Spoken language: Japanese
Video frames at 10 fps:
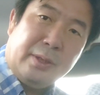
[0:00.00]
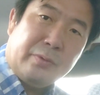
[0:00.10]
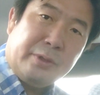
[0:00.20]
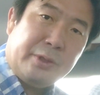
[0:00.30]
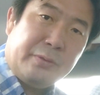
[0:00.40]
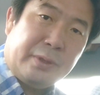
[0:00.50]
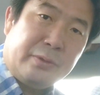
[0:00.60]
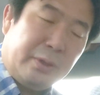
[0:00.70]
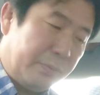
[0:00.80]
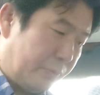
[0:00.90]
えー、こんにち
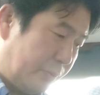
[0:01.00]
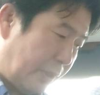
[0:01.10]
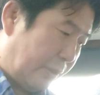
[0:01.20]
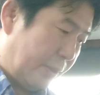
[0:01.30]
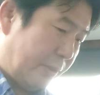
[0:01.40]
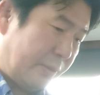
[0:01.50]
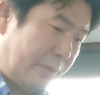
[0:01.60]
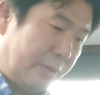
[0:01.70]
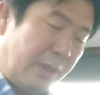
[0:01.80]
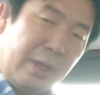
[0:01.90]
は、ずいふうさんで
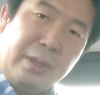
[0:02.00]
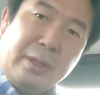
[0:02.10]
す。